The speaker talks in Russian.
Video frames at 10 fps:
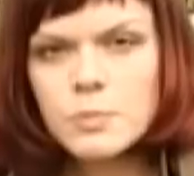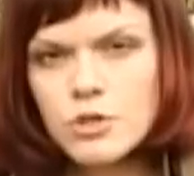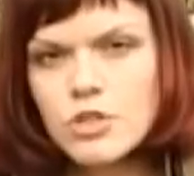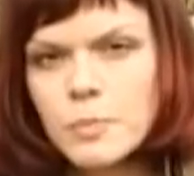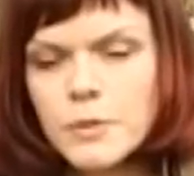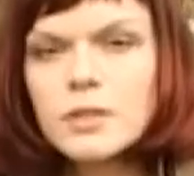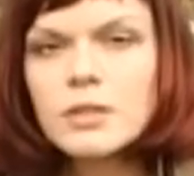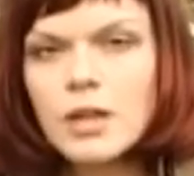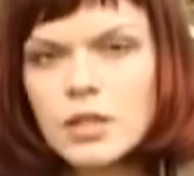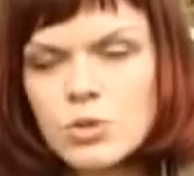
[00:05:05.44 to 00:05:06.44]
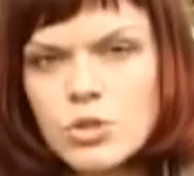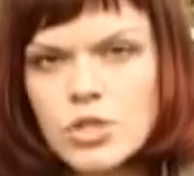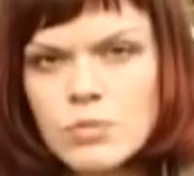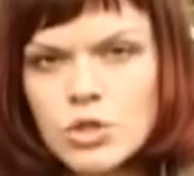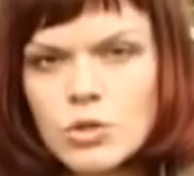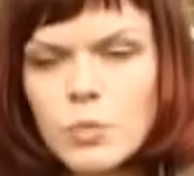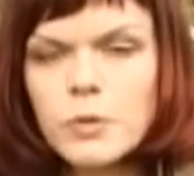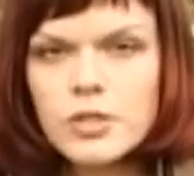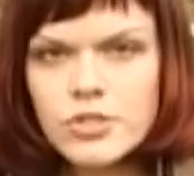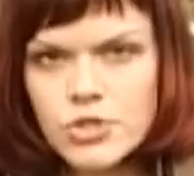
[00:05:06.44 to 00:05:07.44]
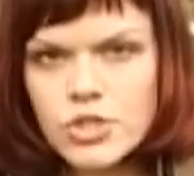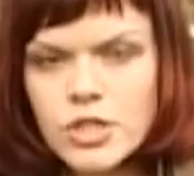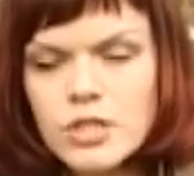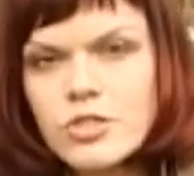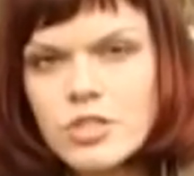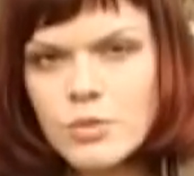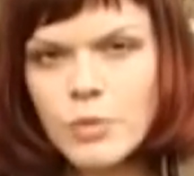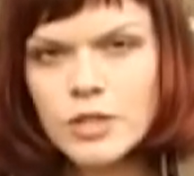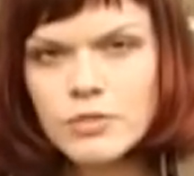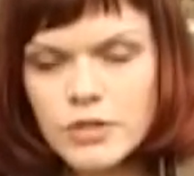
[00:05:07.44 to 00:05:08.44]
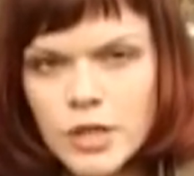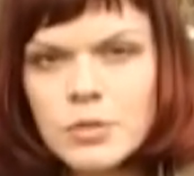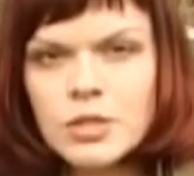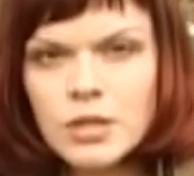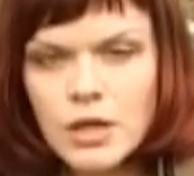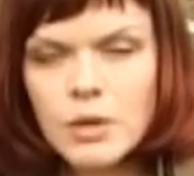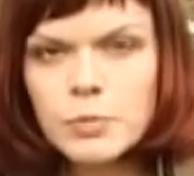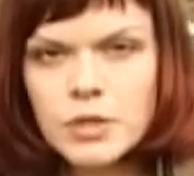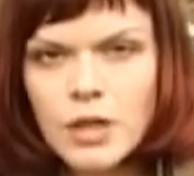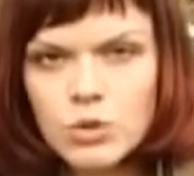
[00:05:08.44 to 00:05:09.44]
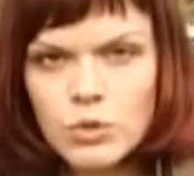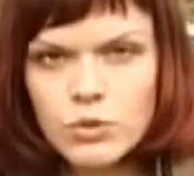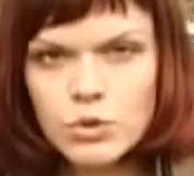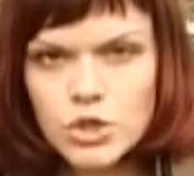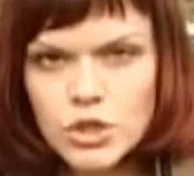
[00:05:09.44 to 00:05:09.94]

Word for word: Способ этот хорош тем, что практически не занимает времени на подготовку